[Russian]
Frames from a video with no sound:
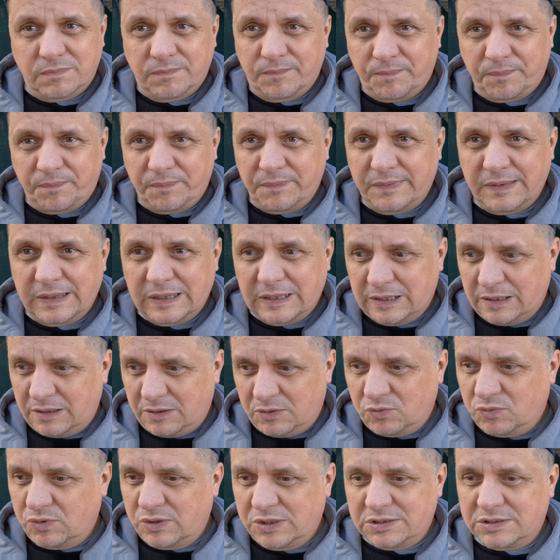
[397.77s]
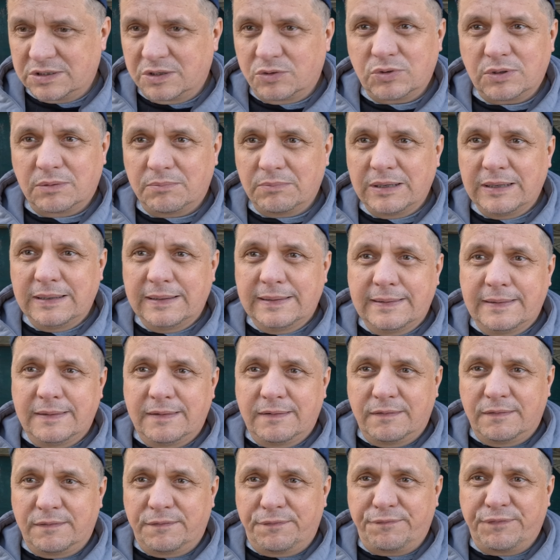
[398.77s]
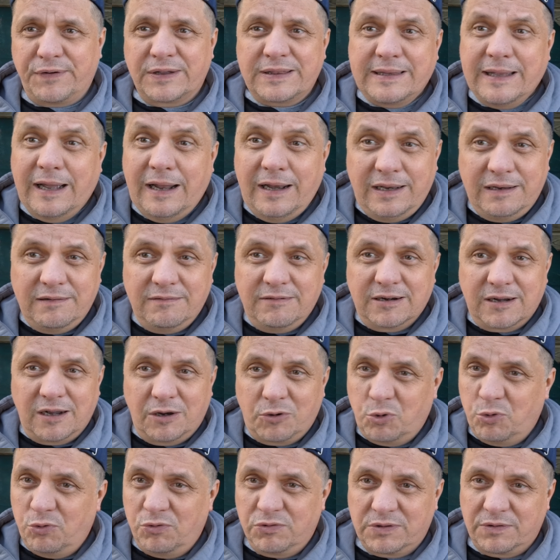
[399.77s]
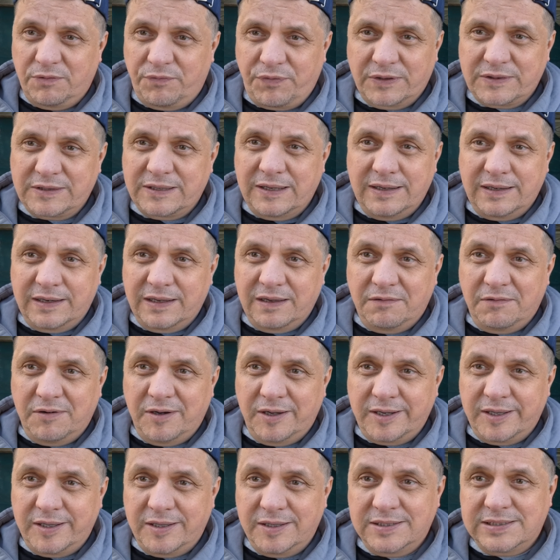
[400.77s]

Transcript: ну, я не знаю, там, Э, фатального какого-то, фатальной аварии.